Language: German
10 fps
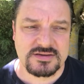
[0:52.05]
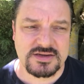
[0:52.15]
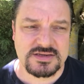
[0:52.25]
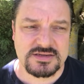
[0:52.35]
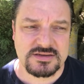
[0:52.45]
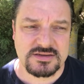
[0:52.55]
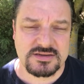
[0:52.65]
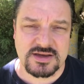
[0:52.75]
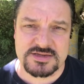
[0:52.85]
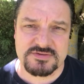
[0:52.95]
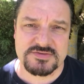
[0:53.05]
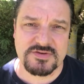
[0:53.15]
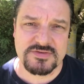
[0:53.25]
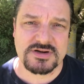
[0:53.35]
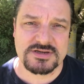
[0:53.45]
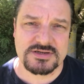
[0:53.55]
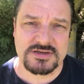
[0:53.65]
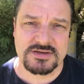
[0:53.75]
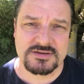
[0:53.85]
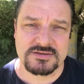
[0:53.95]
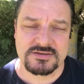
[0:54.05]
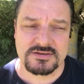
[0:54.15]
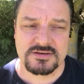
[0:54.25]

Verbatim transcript: dass das, was wir wirklich sehen,